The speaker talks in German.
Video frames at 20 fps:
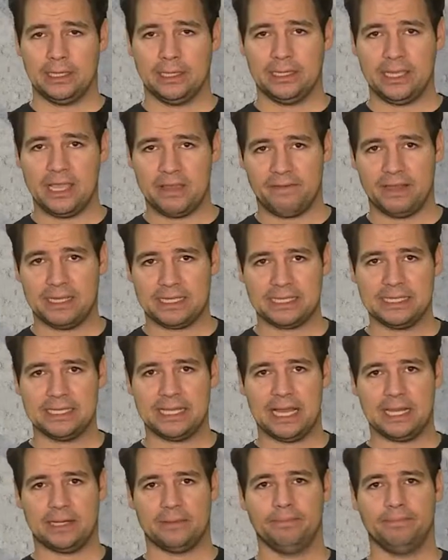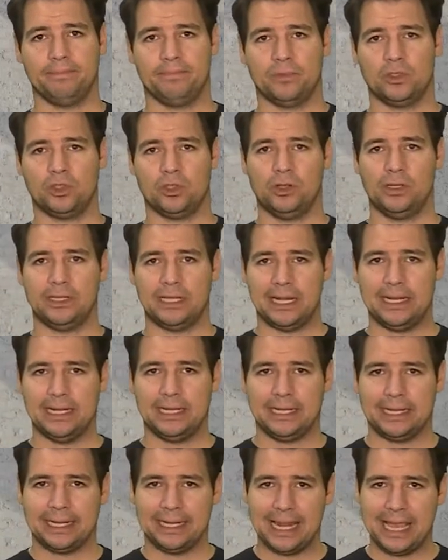Die erfassten Daten sollen dann
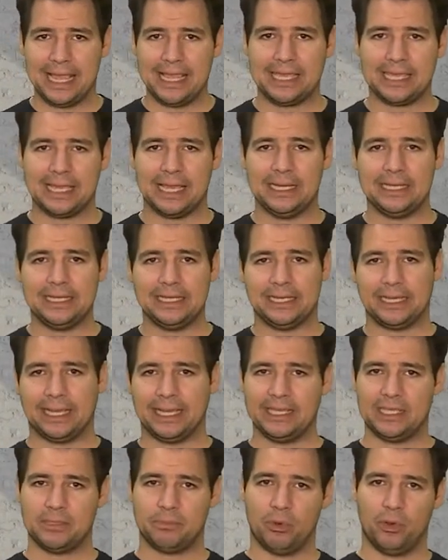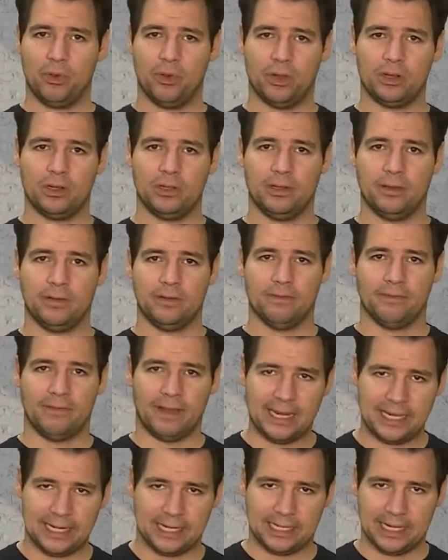gleich an die Grenzbehörde
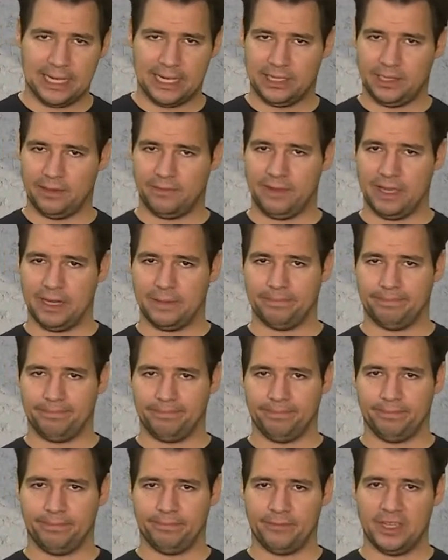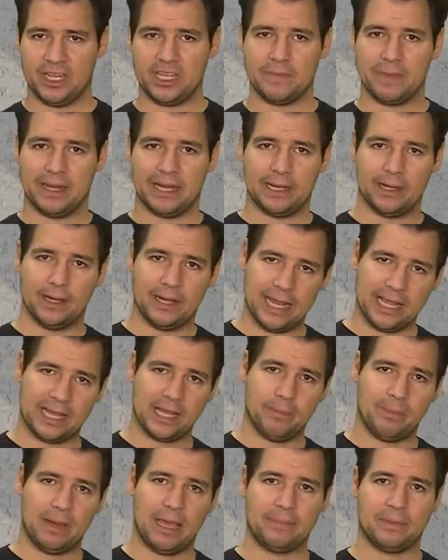weitergeleitet werden. Wenn jemand
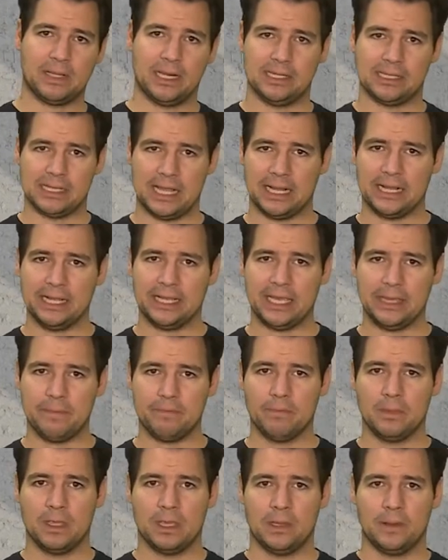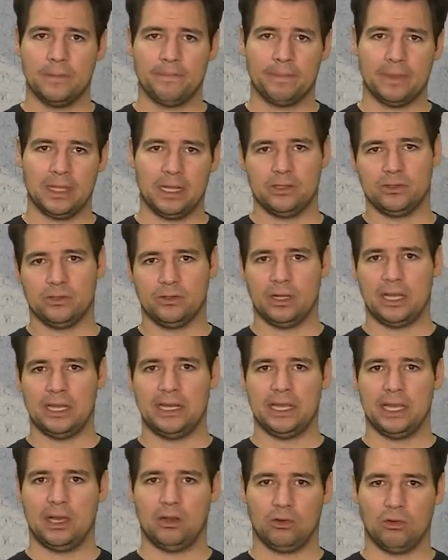länger bleibt als angegeben, also an
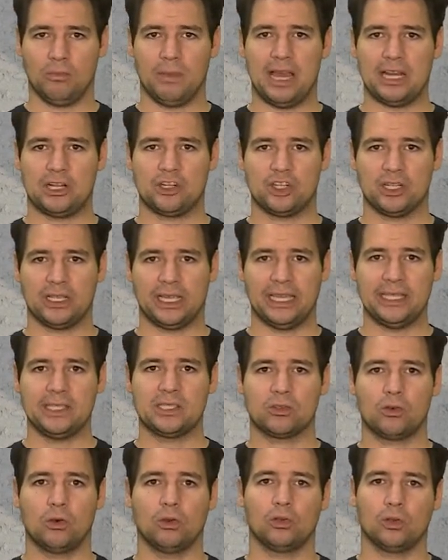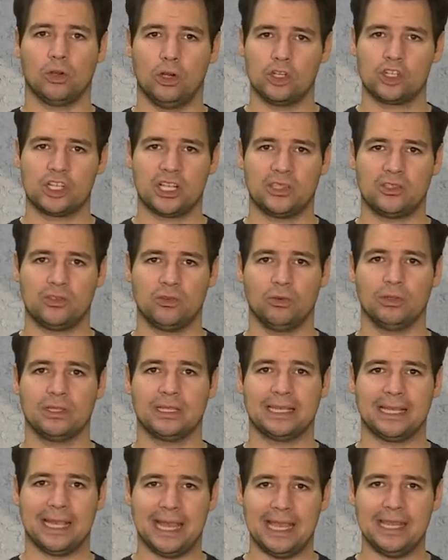der automatischen
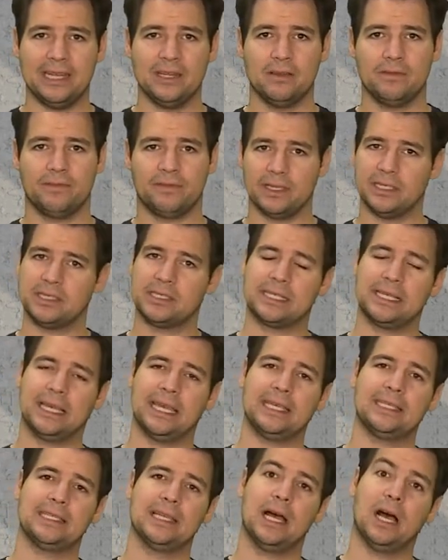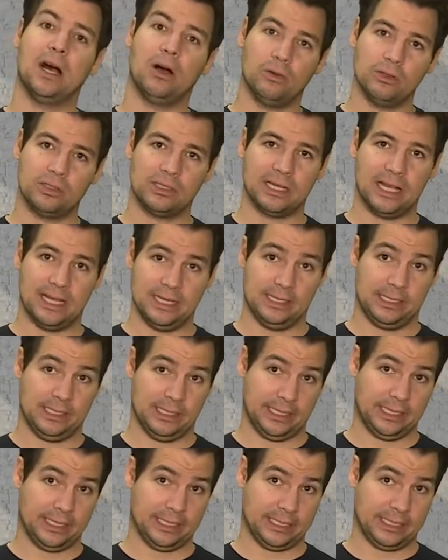Grenzkontrollstation keine fristgerechte Ausreise
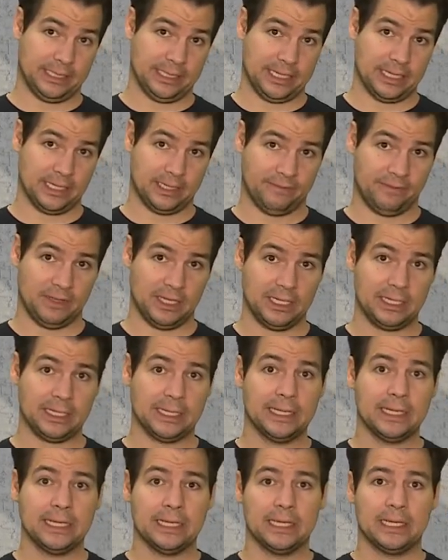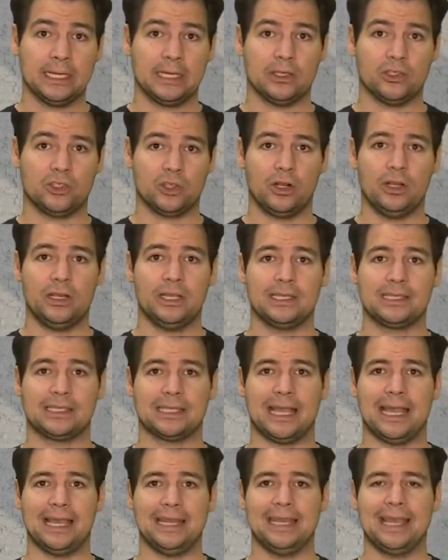registriert wird, soll es
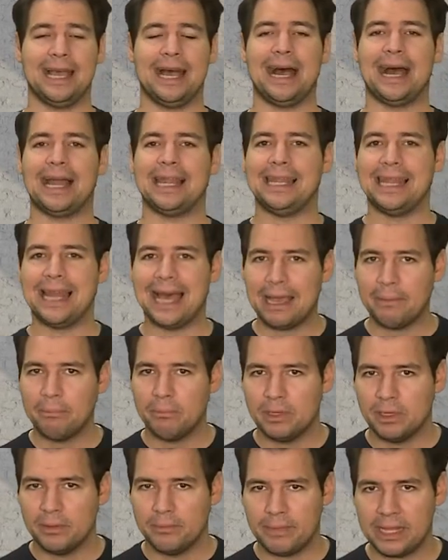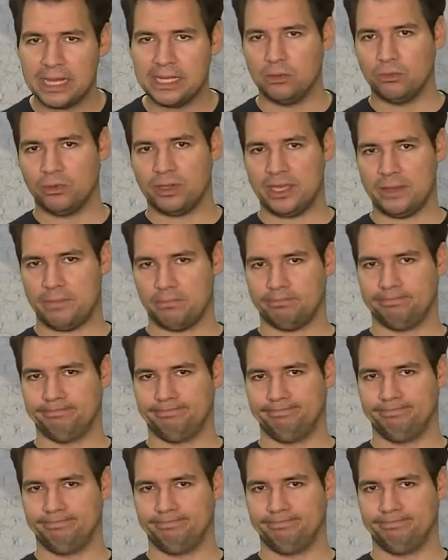eine Alarmmeldung geben.